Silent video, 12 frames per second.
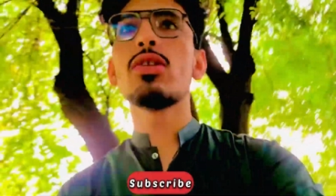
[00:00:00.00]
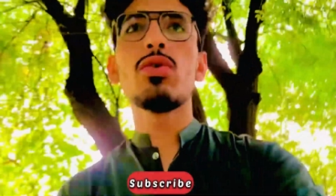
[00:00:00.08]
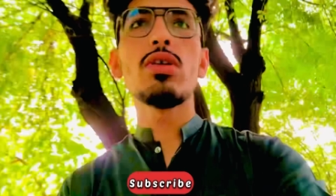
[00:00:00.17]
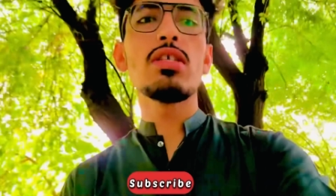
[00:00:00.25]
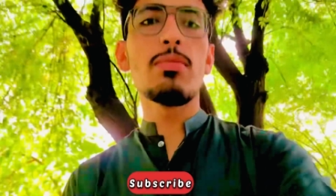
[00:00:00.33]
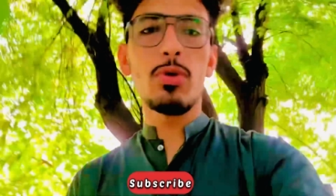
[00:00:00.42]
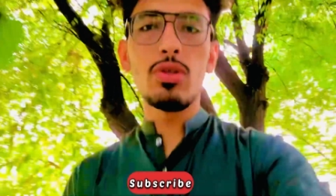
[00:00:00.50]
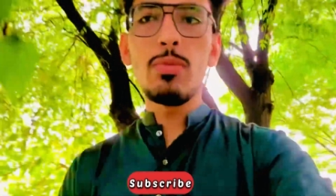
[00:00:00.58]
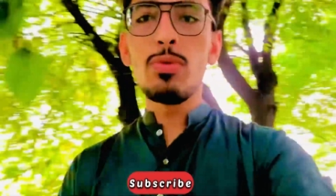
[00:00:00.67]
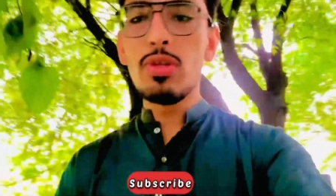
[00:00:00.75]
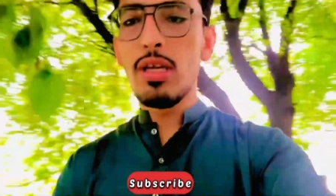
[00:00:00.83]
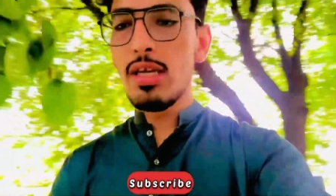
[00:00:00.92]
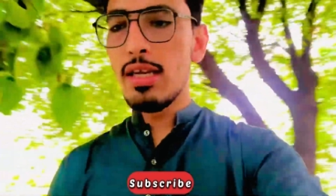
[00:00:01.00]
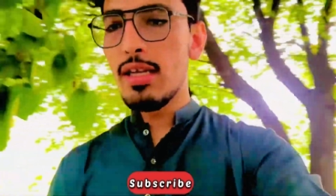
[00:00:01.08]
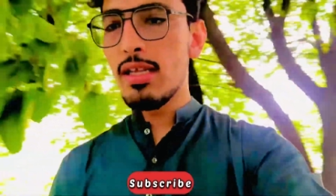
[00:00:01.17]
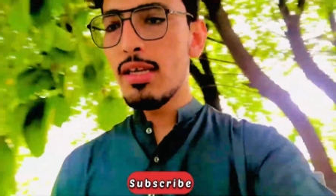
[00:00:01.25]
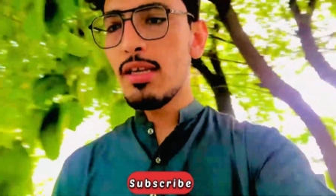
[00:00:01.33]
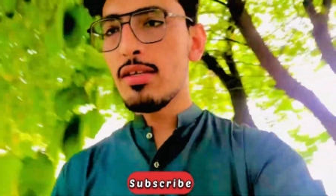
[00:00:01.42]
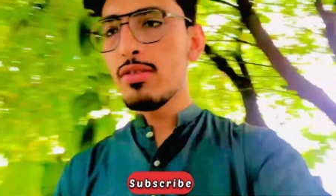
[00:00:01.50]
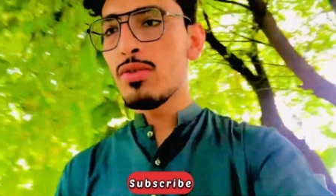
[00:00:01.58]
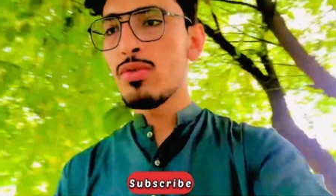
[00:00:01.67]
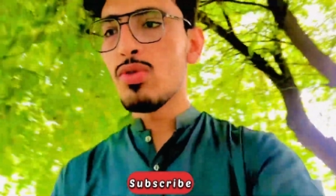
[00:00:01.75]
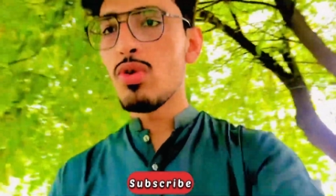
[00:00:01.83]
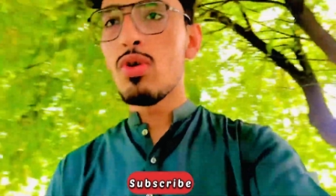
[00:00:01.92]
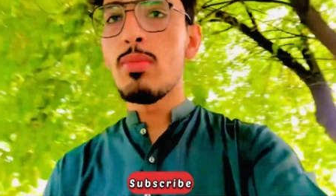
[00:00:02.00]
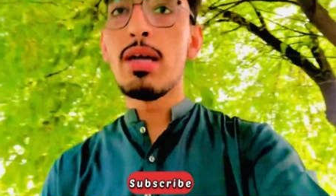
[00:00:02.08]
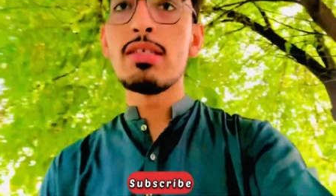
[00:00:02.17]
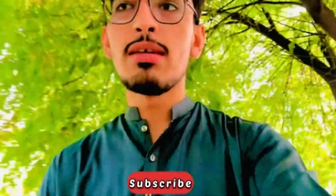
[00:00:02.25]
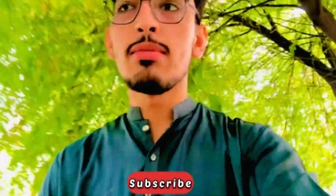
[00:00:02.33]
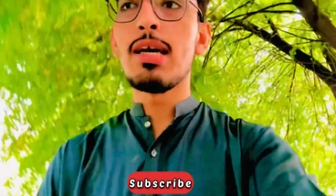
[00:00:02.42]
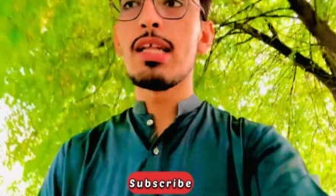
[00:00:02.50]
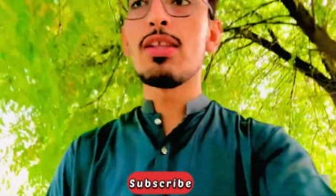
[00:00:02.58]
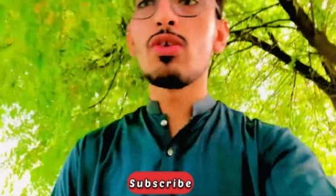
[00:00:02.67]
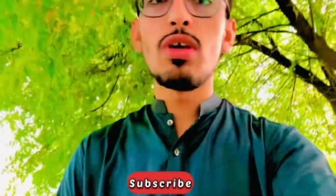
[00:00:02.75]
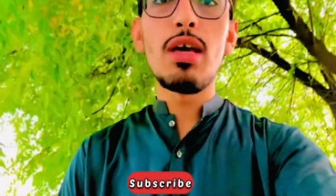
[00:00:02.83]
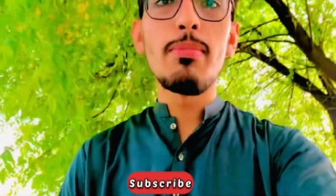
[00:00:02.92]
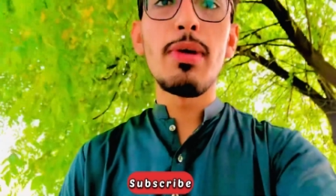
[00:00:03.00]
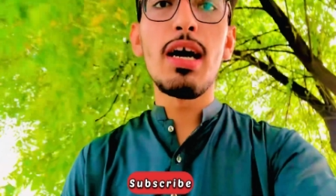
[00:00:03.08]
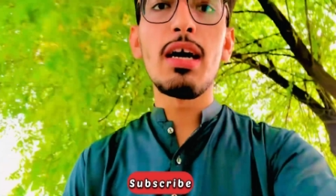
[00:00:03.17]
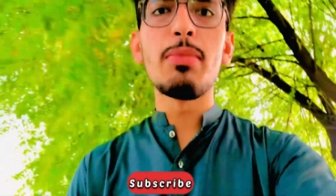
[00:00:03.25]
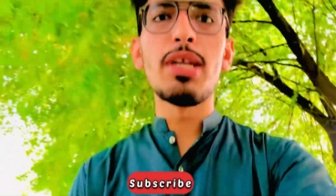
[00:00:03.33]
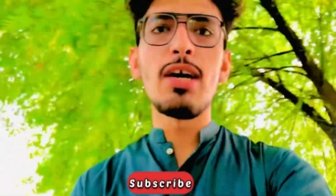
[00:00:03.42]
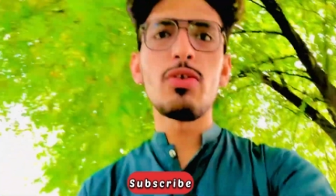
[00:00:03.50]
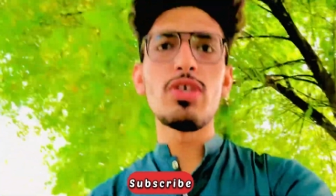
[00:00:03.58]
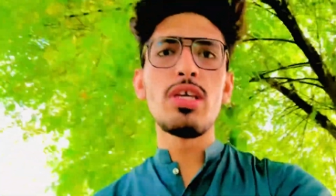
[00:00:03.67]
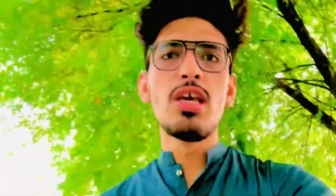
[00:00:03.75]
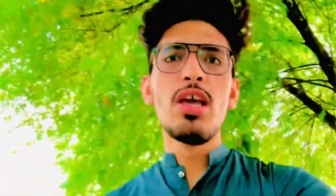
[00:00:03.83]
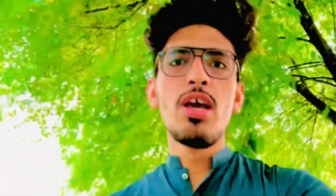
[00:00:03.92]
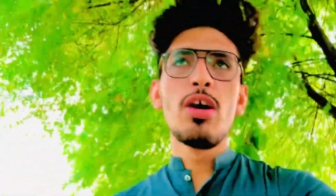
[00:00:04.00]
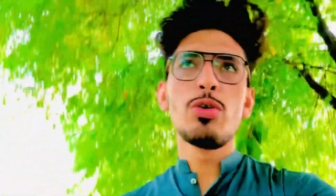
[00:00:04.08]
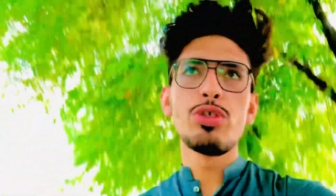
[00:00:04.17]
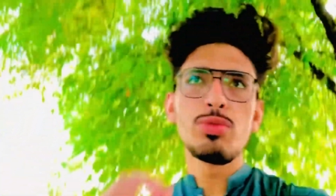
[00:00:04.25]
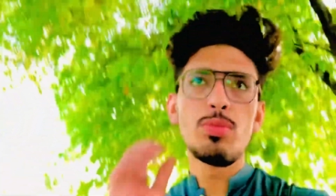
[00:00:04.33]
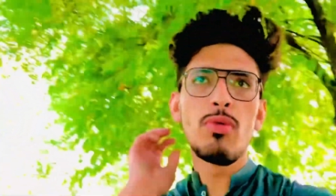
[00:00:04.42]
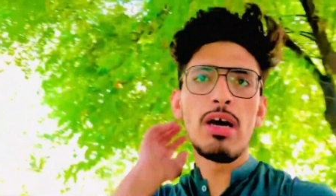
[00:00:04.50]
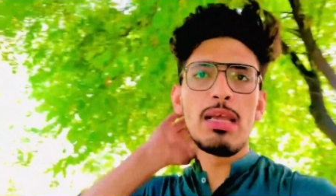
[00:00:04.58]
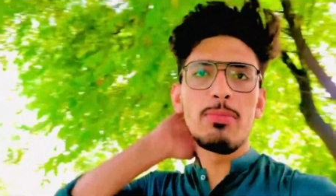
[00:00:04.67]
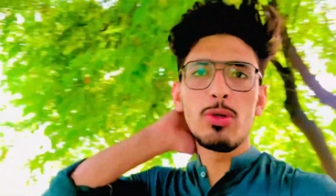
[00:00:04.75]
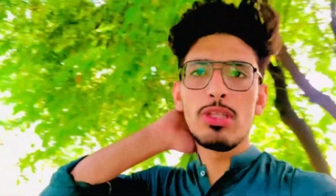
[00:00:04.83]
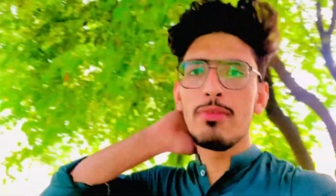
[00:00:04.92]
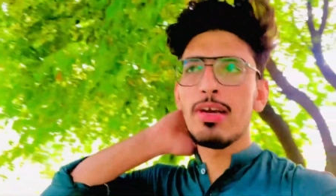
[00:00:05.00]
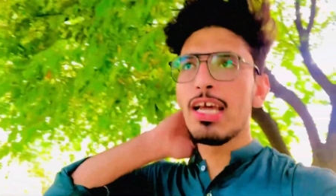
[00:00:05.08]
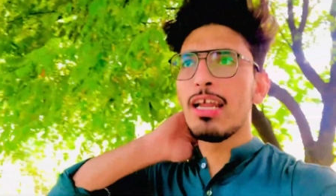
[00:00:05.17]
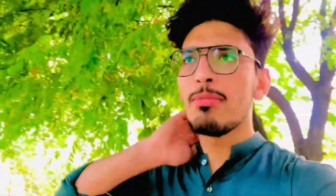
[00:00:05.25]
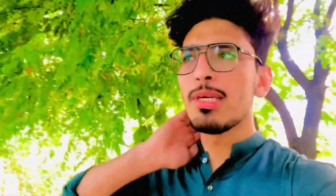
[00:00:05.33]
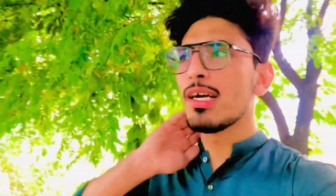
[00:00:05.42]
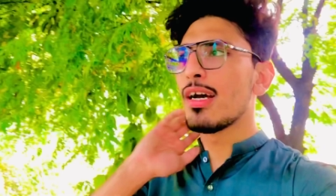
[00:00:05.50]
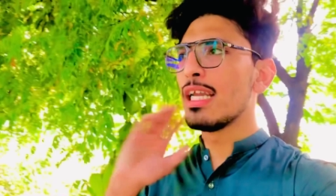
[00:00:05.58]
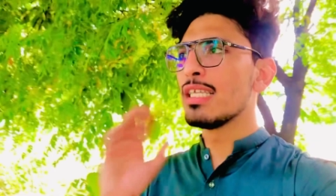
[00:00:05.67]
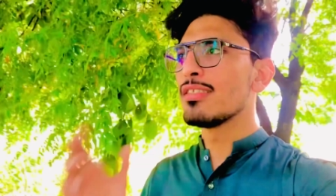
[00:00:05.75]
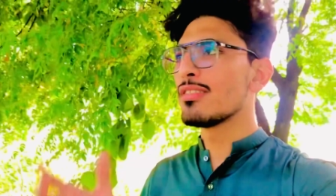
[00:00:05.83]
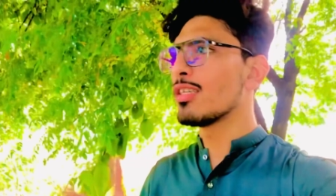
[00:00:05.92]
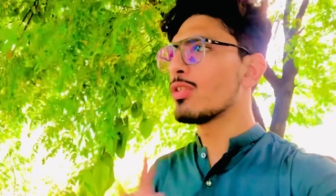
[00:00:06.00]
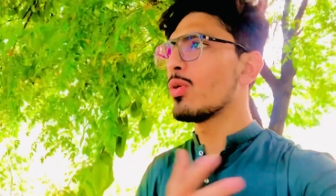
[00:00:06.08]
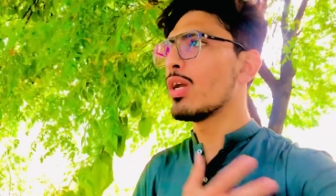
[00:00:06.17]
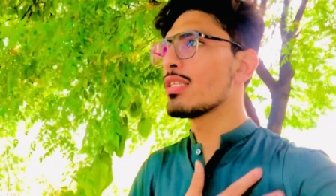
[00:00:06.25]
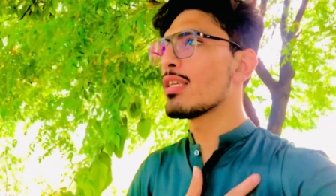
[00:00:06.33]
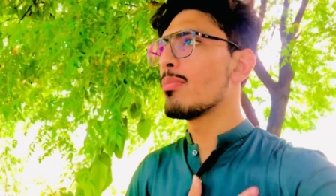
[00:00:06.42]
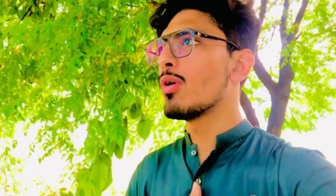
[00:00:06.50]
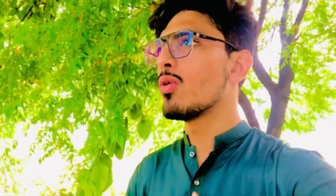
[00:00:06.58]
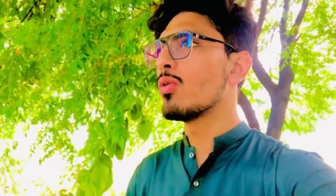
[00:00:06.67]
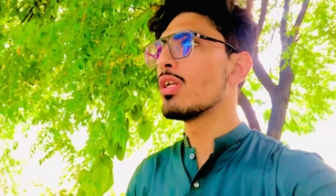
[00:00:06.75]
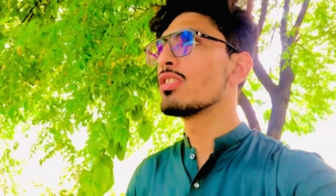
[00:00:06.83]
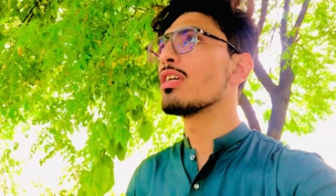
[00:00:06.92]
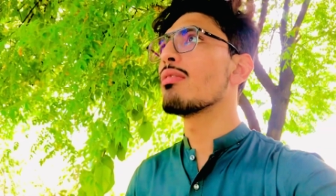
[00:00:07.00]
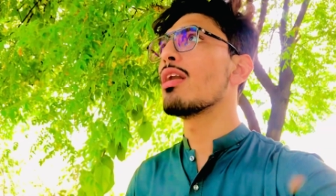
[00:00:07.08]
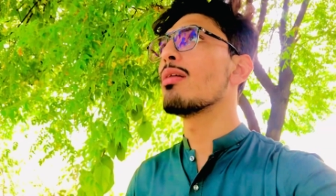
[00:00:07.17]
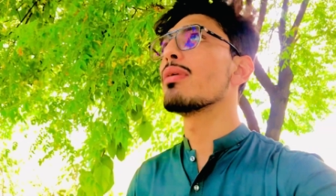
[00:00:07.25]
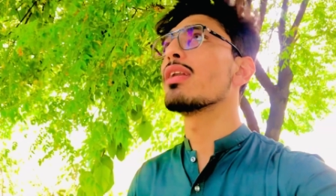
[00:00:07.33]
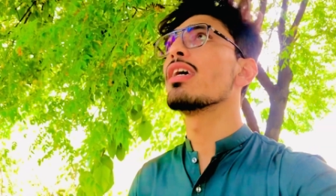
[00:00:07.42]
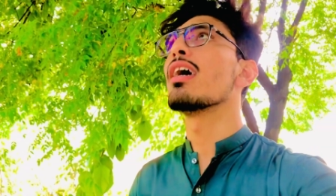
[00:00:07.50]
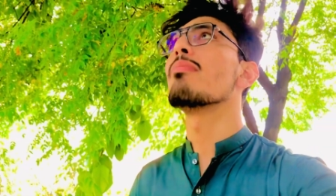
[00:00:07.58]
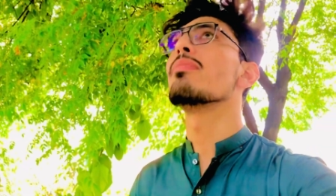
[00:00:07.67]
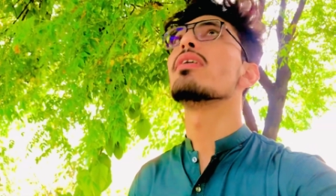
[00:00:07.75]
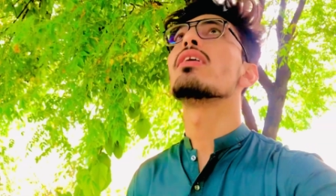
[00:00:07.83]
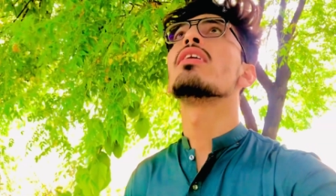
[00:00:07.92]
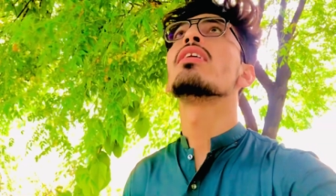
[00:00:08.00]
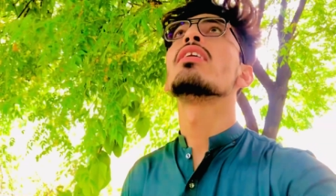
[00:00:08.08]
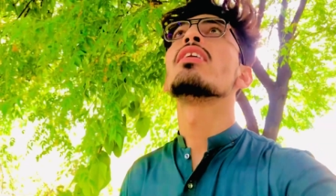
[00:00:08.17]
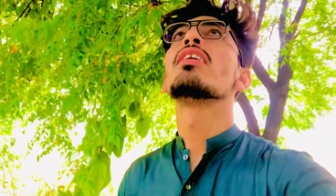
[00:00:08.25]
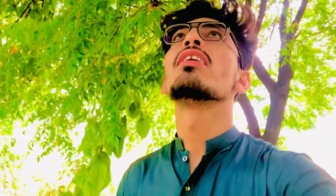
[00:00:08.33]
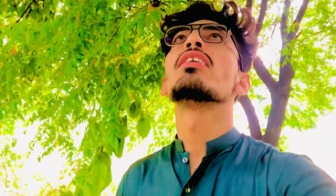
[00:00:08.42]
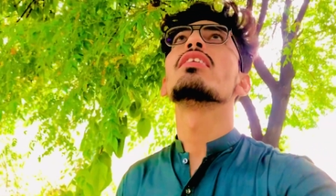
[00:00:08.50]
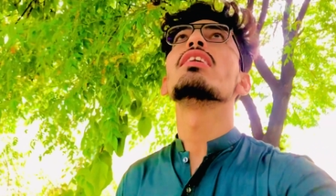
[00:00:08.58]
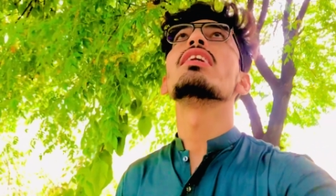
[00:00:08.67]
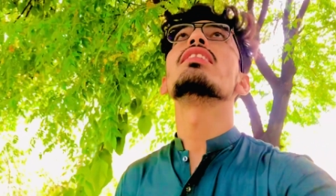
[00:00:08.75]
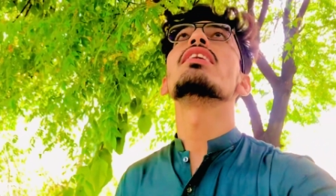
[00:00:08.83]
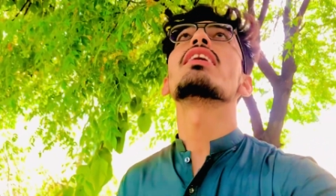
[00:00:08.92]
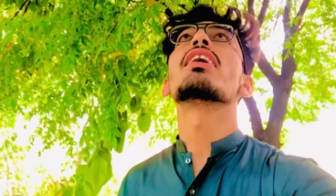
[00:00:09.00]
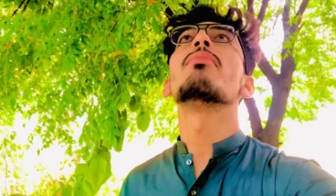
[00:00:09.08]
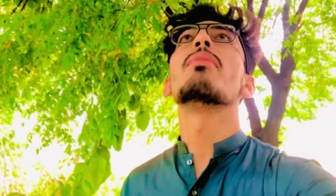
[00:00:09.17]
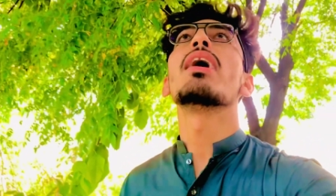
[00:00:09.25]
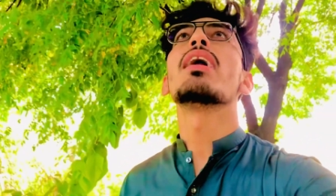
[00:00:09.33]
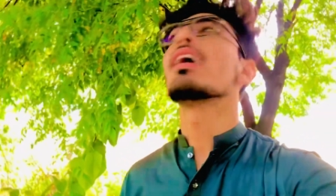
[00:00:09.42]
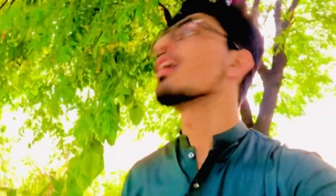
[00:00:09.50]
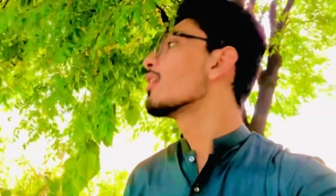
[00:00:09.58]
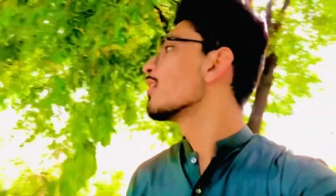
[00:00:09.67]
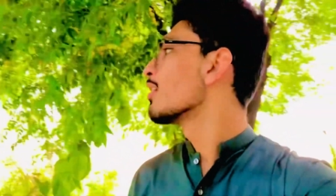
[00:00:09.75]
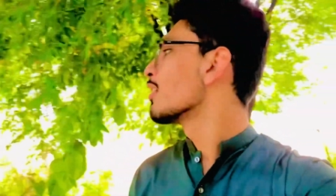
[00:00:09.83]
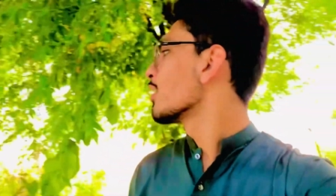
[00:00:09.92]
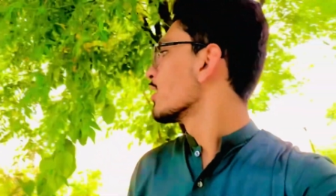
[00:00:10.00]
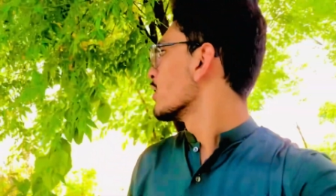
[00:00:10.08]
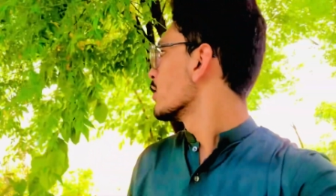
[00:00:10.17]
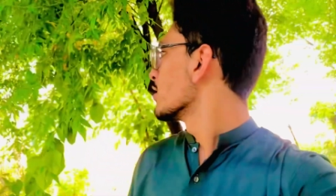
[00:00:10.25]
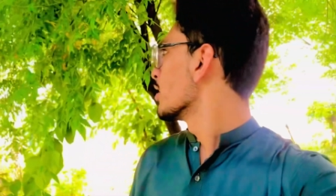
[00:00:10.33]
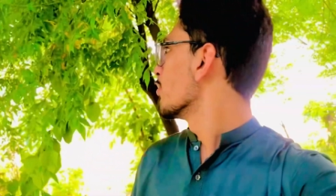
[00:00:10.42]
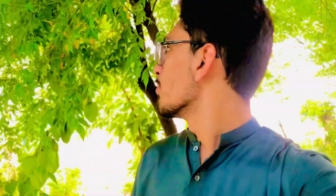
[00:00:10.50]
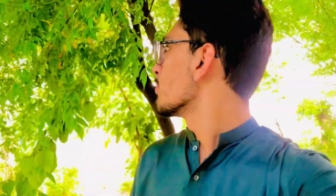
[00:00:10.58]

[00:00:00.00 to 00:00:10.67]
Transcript: थोड़े से पौधे पौधे लेने थे तो बाट साहब कहते कोई अब बाग में ना कोई खुशबू वाले पौधे वगैरह भी लगा लें जिससे थोड़ा सा माहौल अच्छे वाला बने अब ये देखे मैं ना ये